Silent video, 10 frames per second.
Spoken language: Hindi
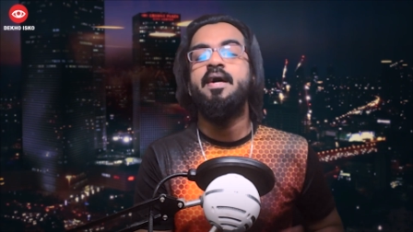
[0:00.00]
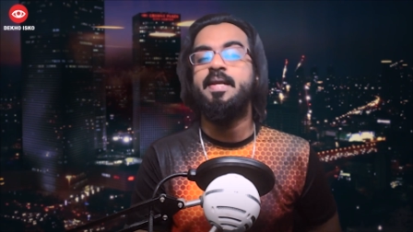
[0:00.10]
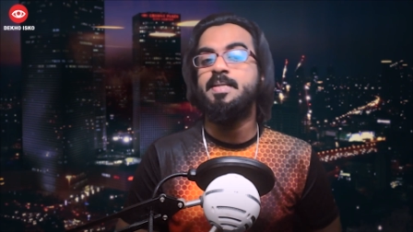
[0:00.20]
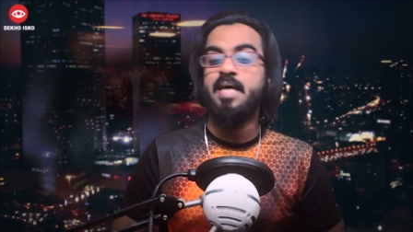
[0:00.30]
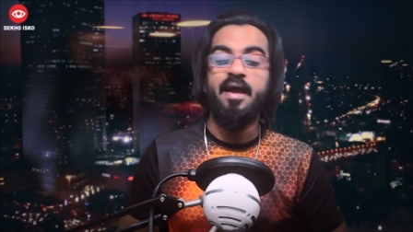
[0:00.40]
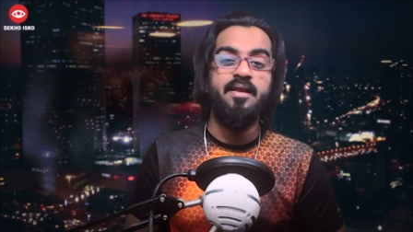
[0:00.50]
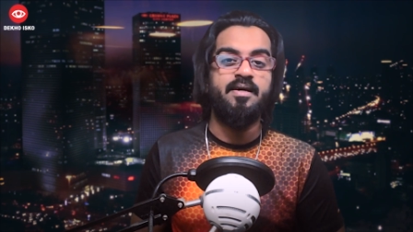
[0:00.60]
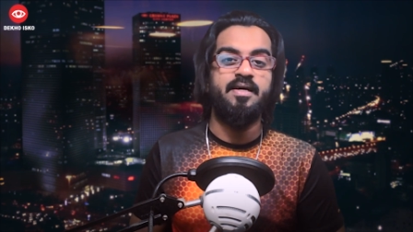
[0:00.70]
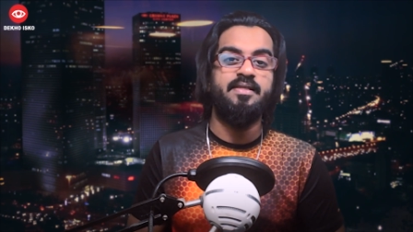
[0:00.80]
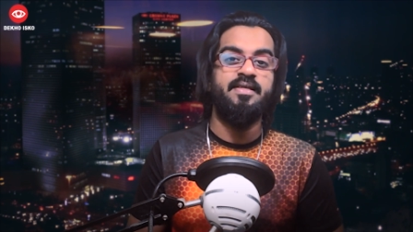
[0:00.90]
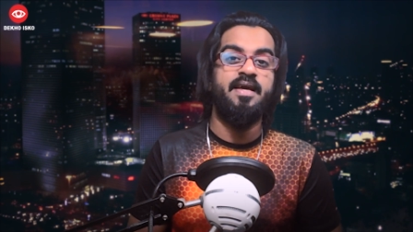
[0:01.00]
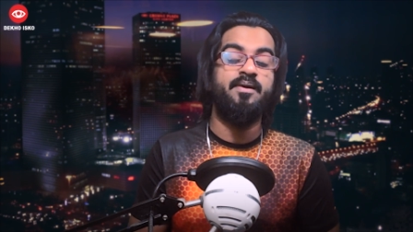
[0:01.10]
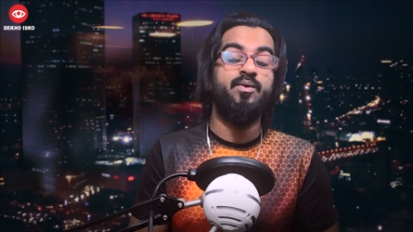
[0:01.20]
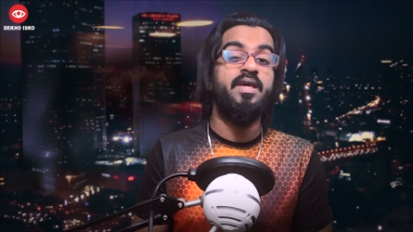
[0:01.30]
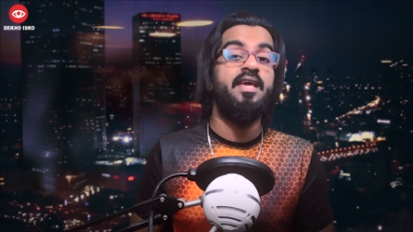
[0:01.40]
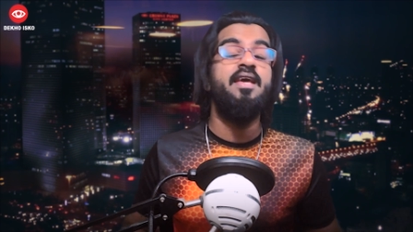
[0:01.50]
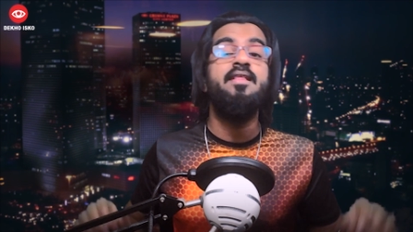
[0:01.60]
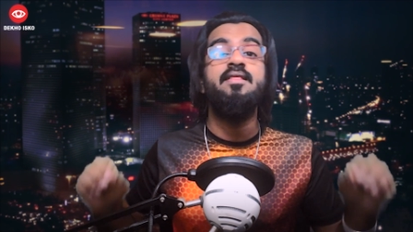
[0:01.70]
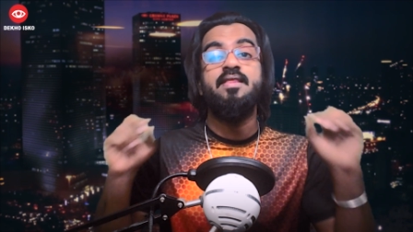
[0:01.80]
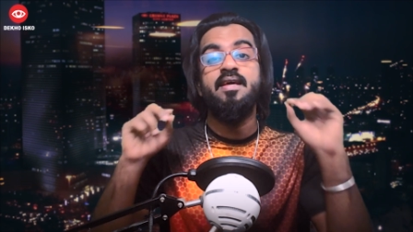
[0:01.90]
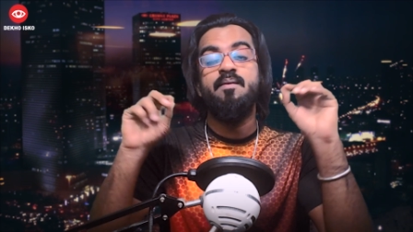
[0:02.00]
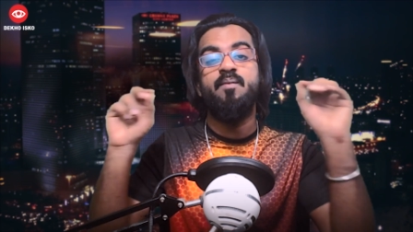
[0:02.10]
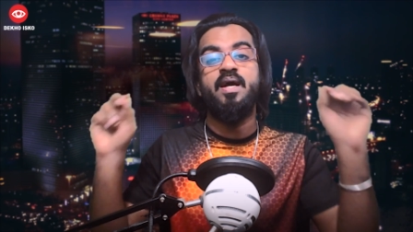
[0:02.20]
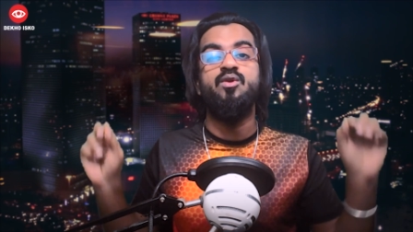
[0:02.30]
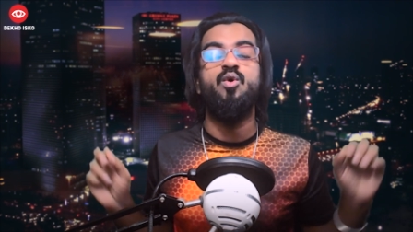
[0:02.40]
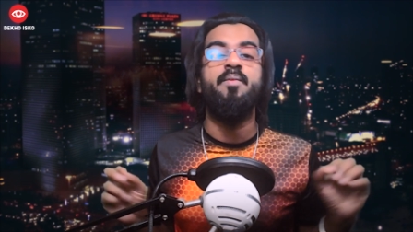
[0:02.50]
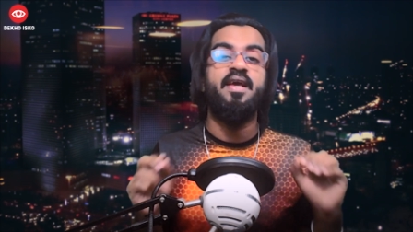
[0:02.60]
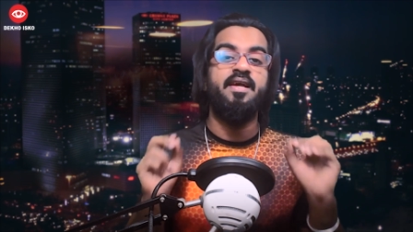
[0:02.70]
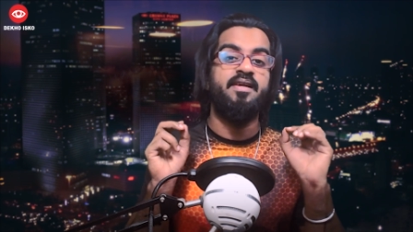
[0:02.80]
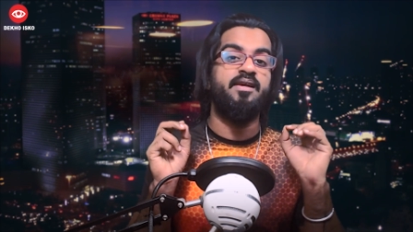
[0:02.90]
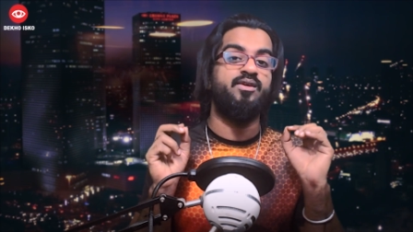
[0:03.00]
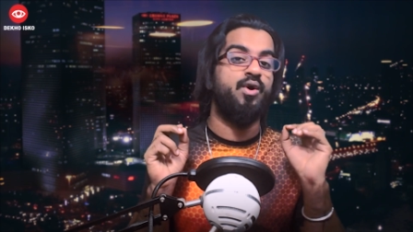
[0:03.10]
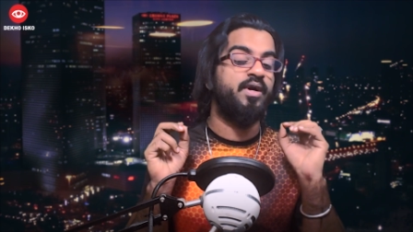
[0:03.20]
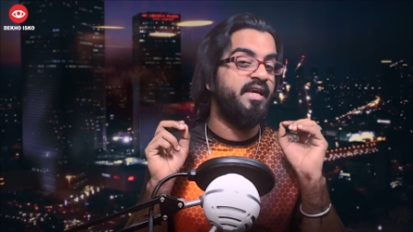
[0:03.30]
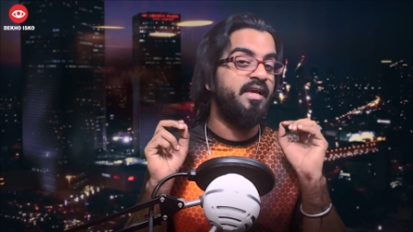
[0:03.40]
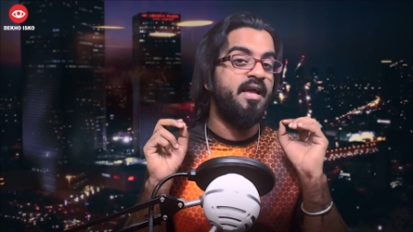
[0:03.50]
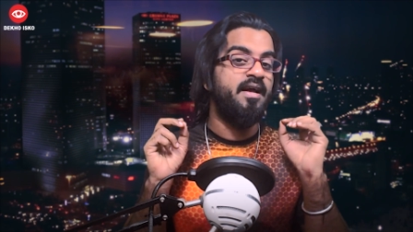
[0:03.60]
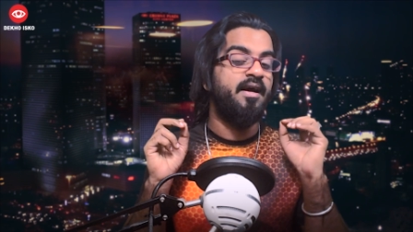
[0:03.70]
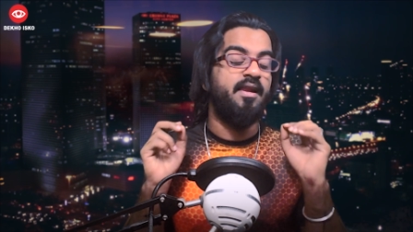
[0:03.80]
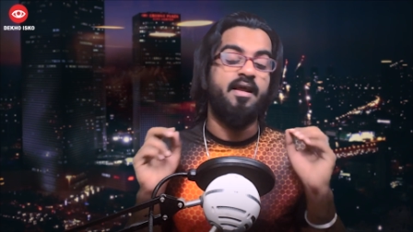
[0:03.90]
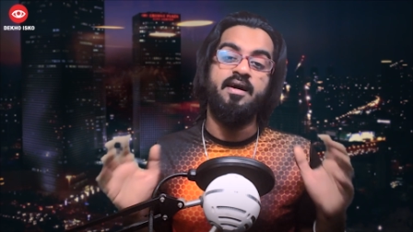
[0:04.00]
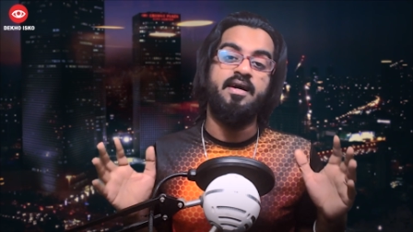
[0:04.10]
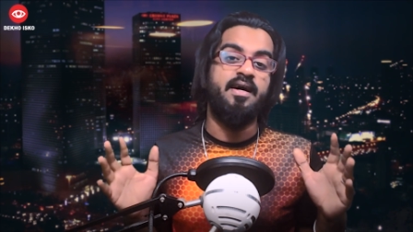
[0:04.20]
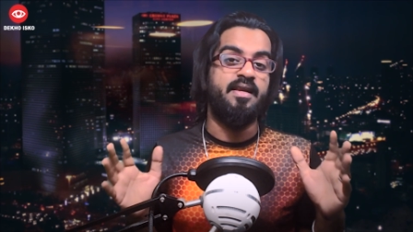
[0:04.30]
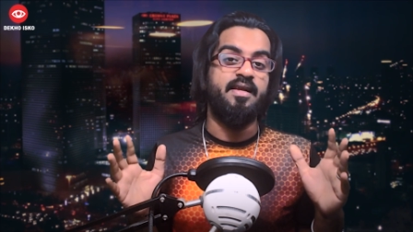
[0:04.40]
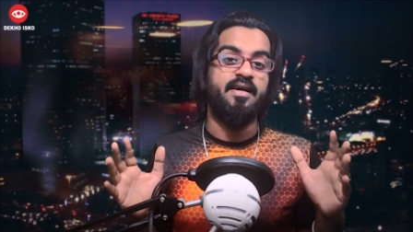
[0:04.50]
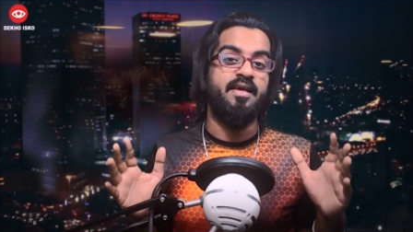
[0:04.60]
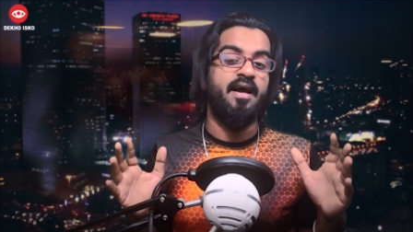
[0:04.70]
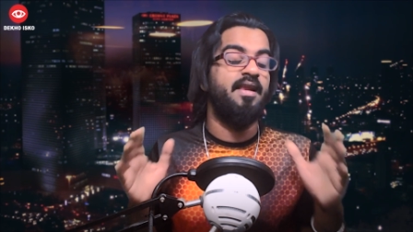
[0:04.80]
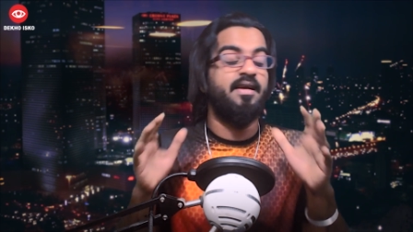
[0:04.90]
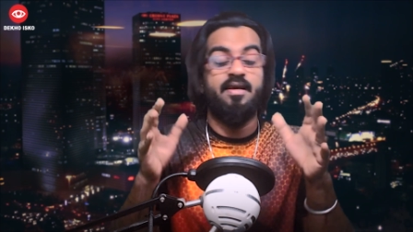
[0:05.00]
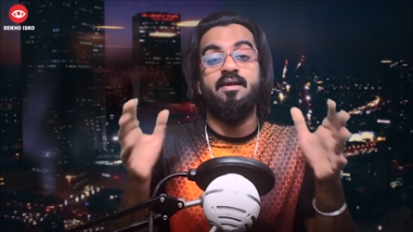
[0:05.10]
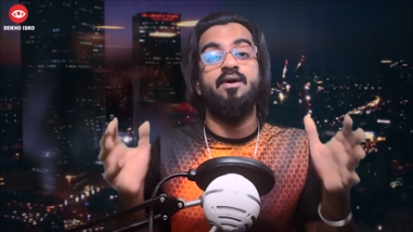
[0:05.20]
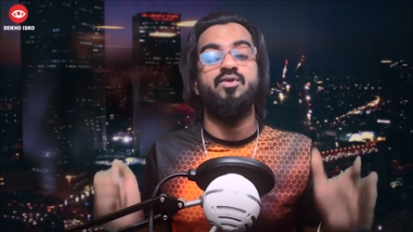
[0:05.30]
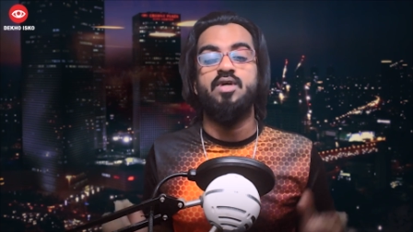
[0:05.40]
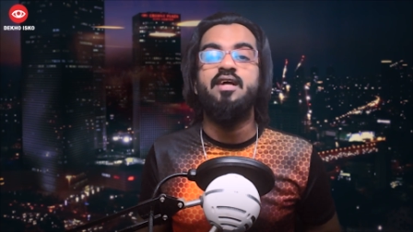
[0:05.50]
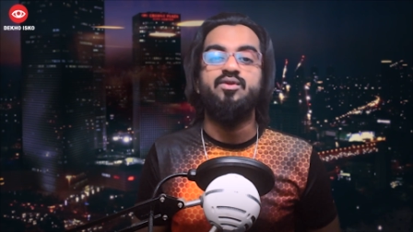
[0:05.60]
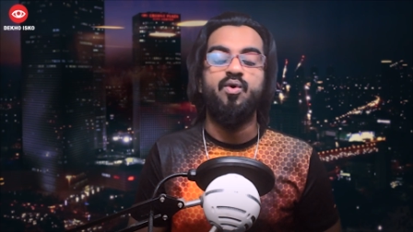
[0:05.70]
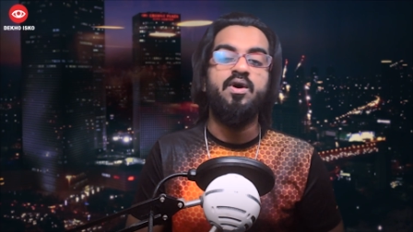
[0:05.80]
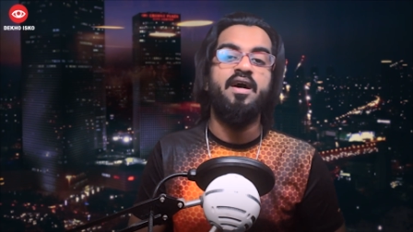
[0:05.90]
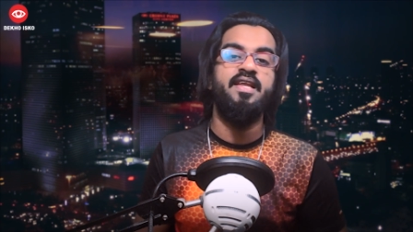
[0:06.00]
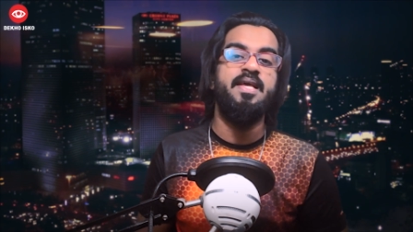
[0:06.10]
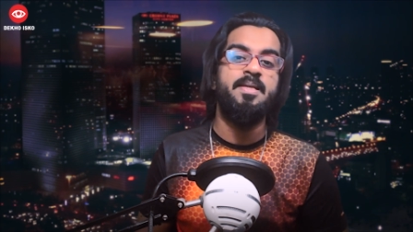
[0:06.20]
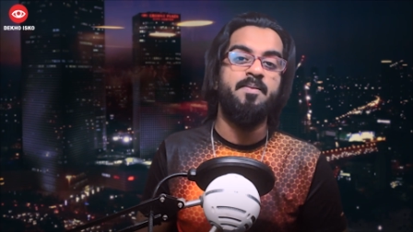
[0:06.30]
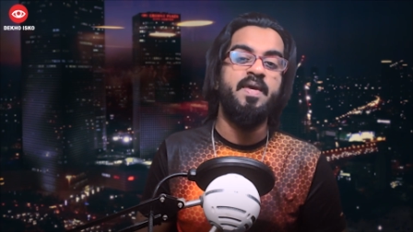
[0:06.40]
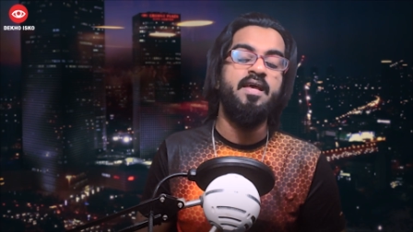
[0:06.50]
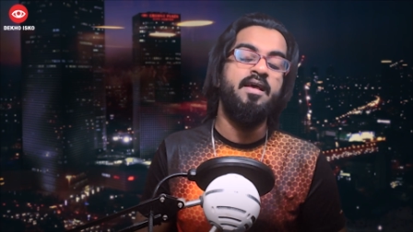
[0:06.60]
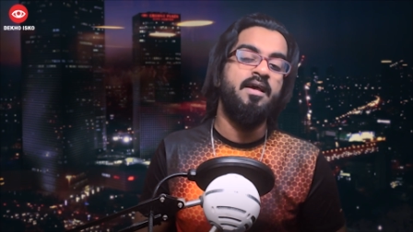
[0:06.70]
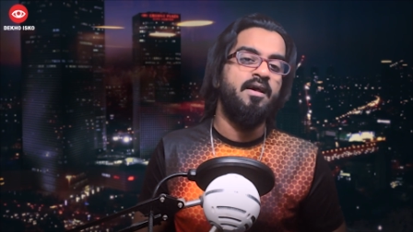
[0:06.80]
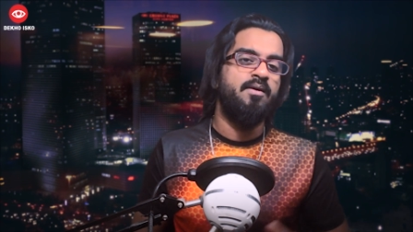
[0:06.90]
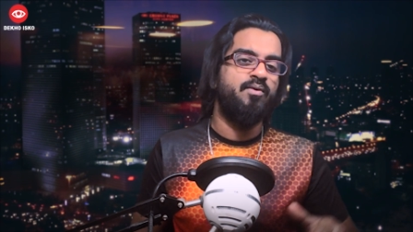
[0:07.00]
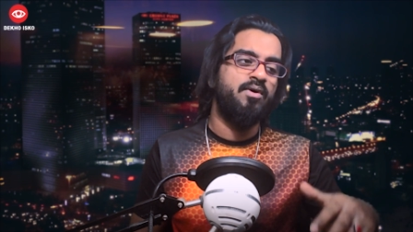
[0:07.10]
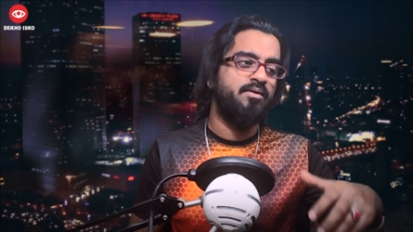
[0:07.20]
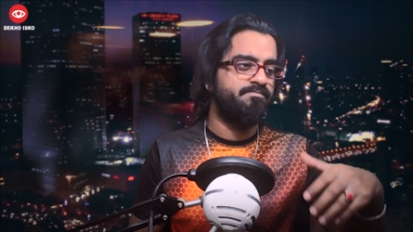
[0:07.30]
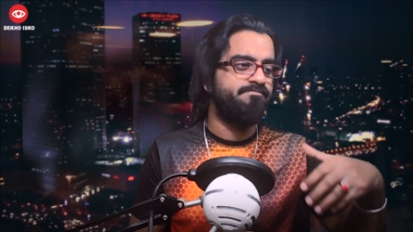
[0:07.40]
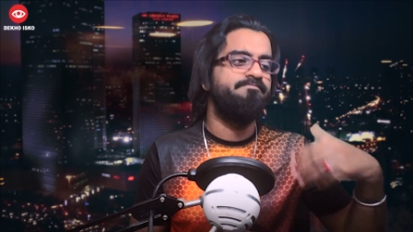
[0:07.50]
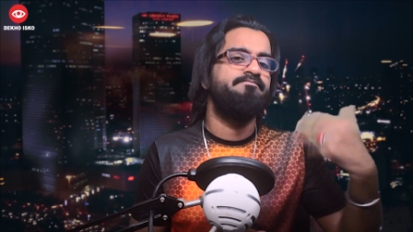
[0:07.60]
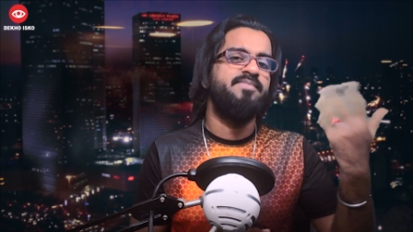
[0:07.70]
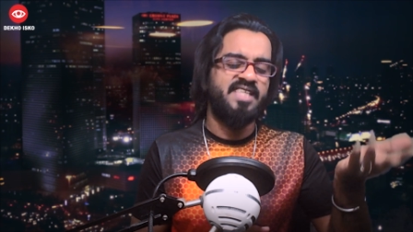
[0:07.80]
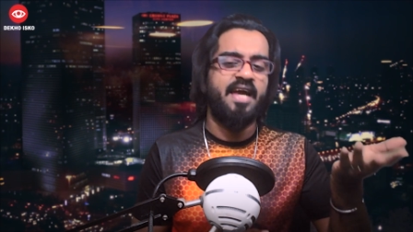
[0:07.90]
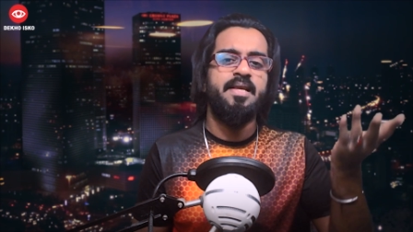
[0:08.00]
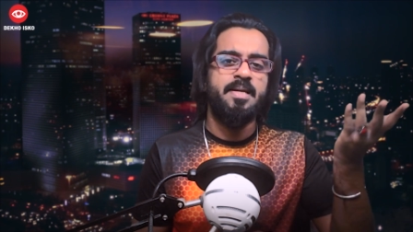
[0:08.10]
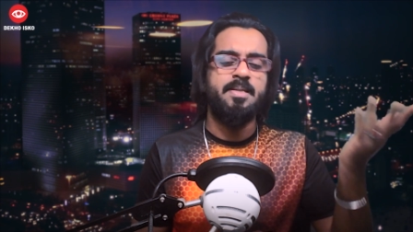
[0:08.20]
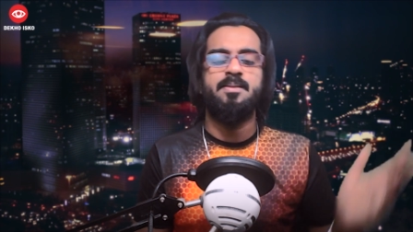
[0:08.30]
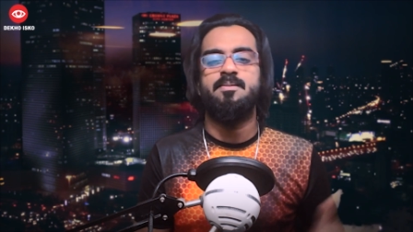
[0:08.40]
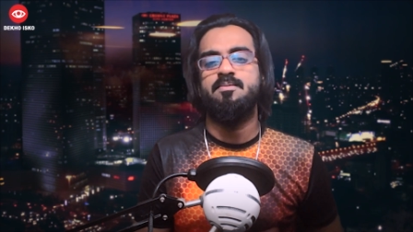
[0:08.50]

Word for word: रिजाइन कर दिया है क्योंकि इन तीन महीनों में ही टिकटॉक की लंका लगी हालांकि इनका कुछ हाथ होगा नहीं इसमें वो चाइनीज़